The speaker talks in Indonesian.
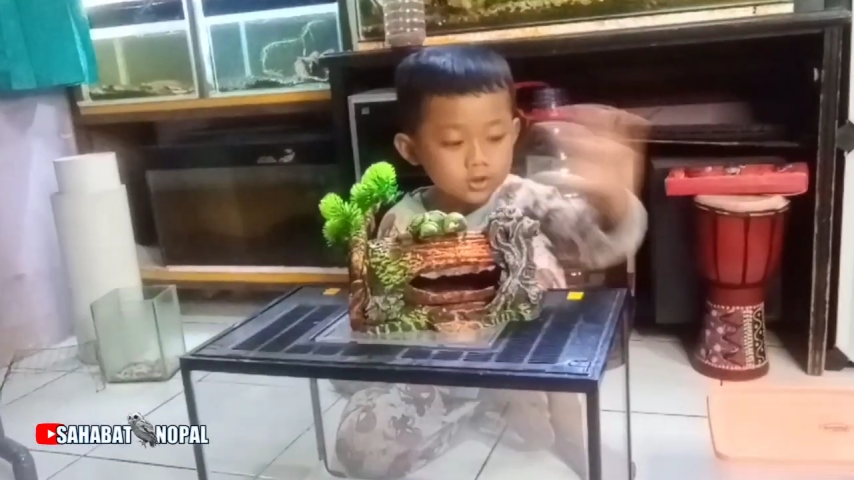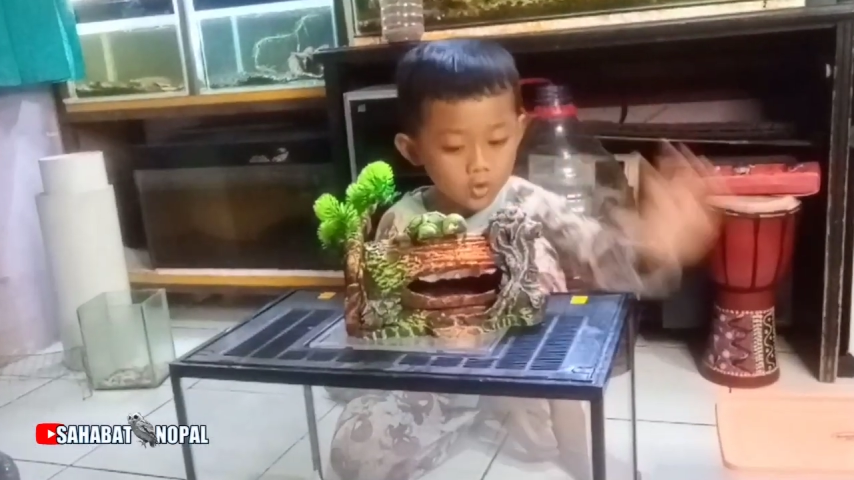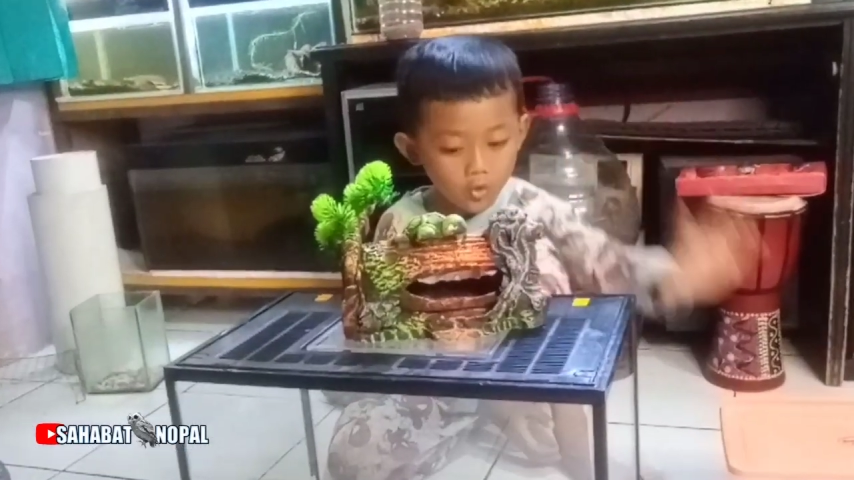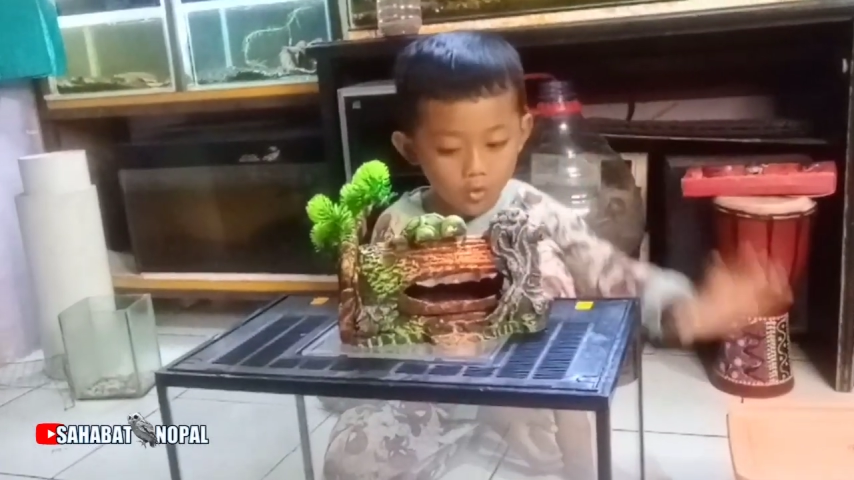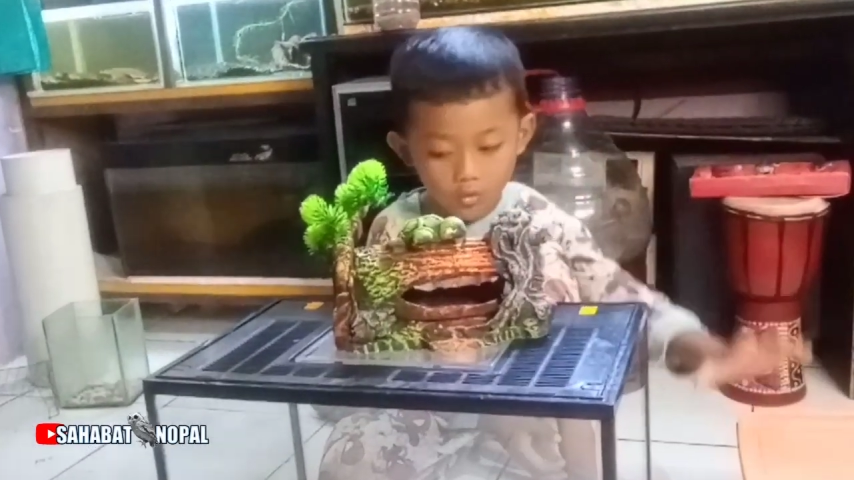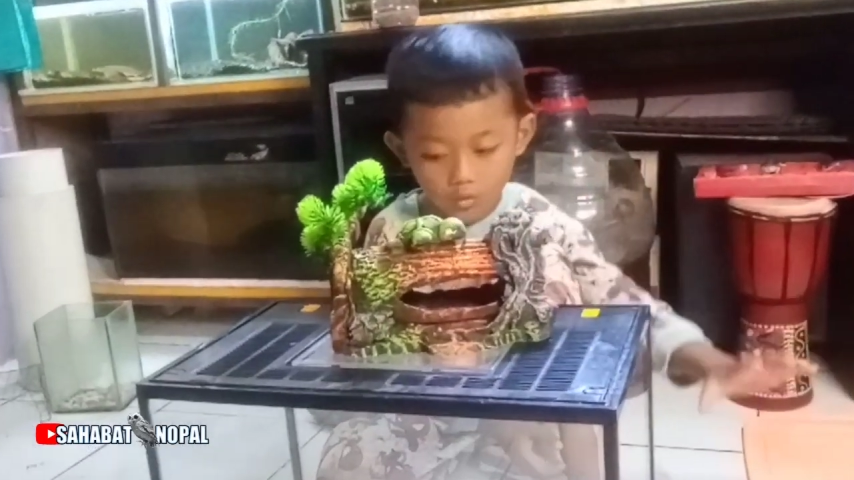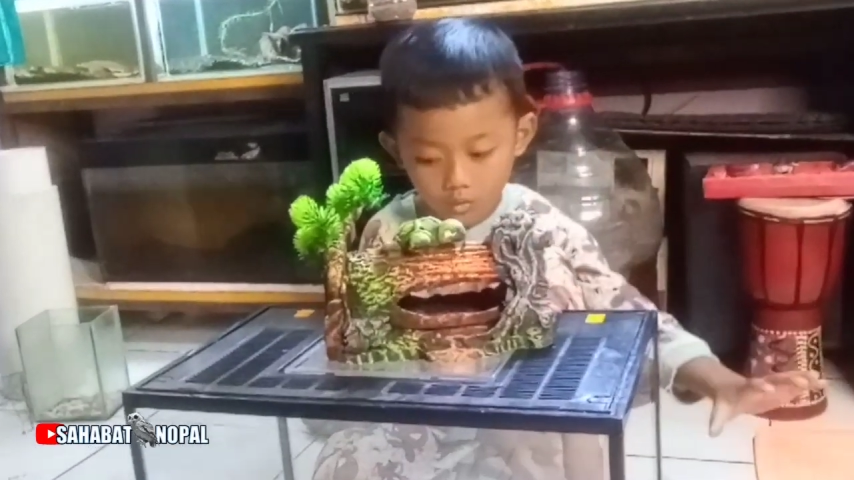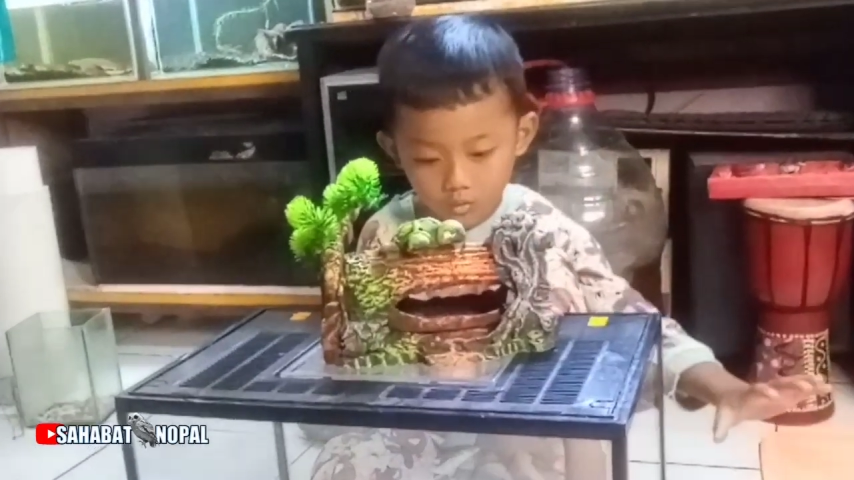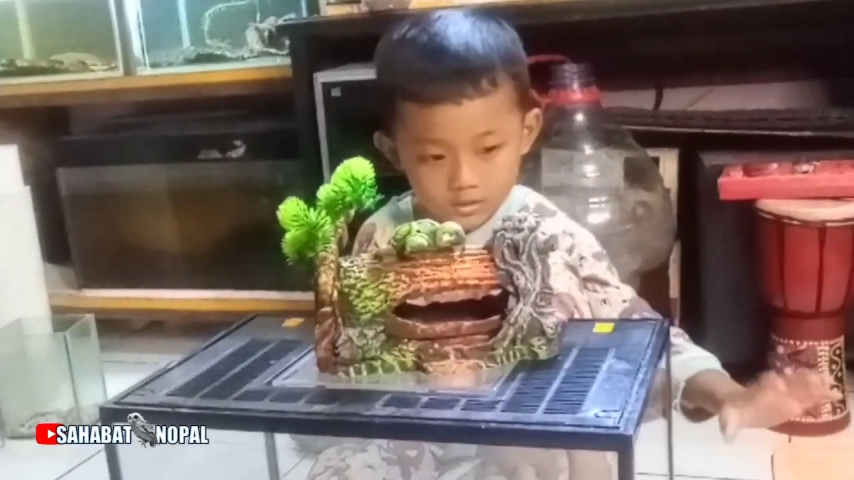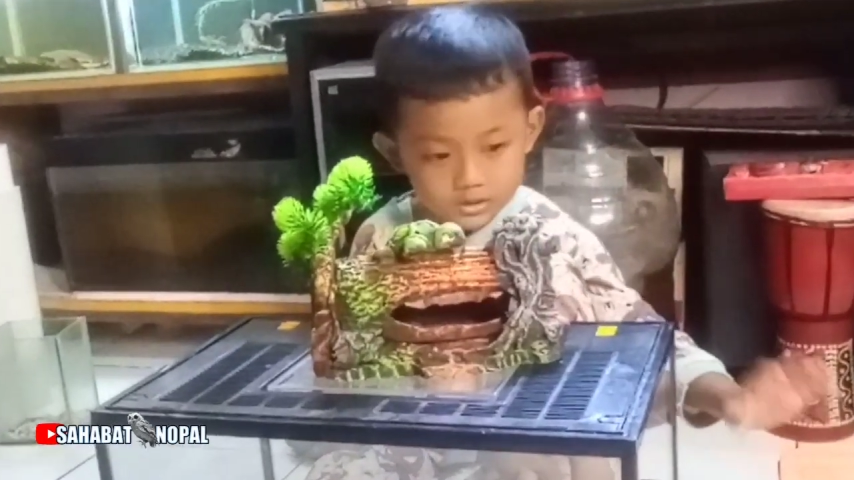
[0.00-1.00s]
Jo
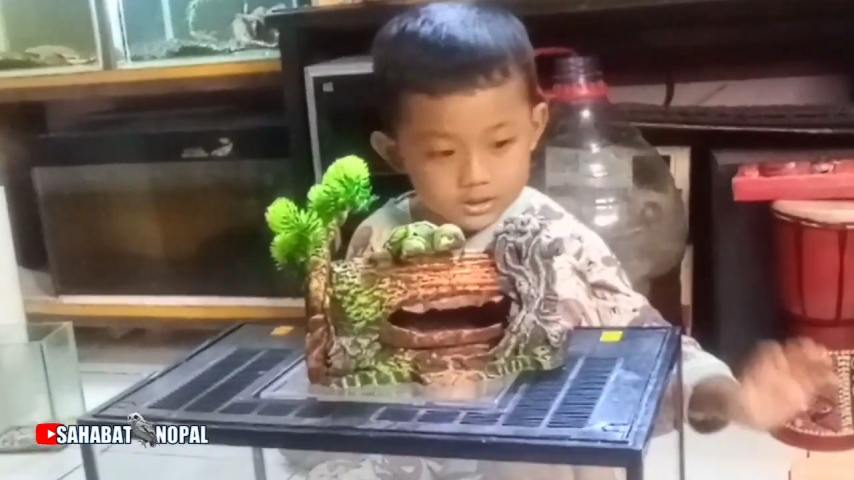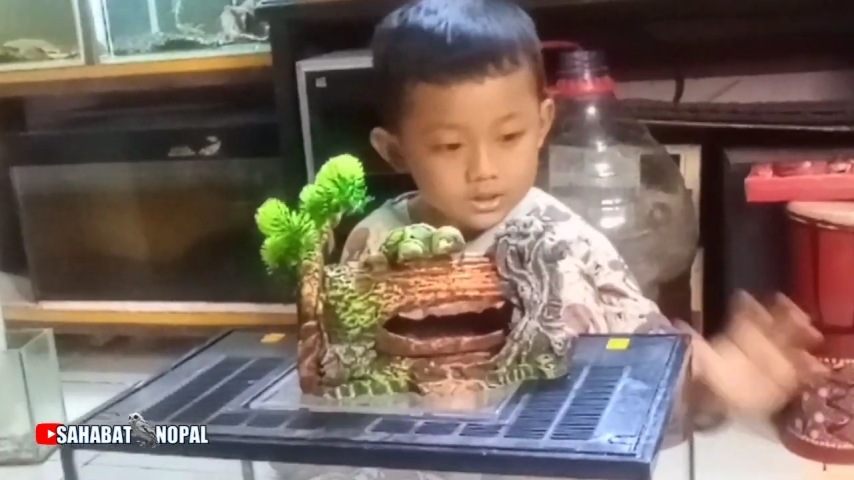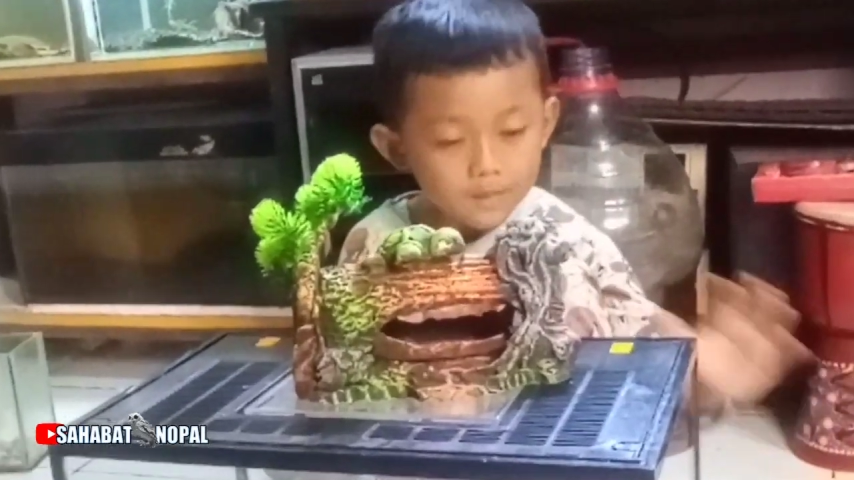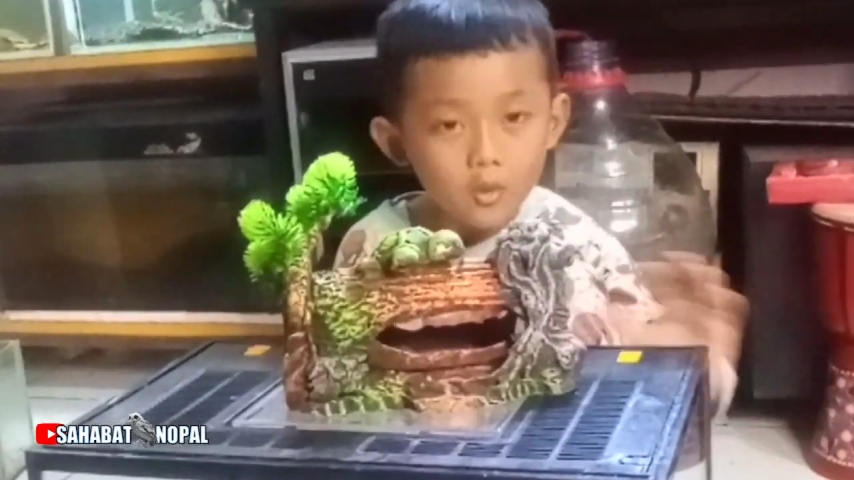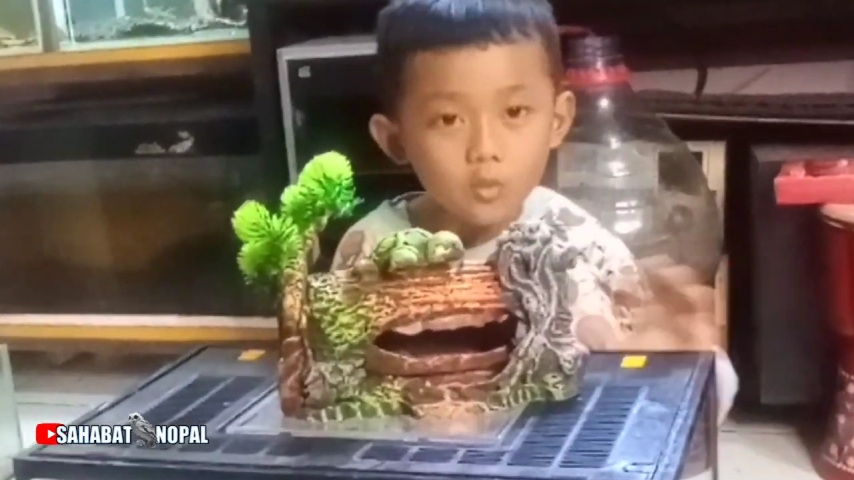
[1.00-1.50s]
sama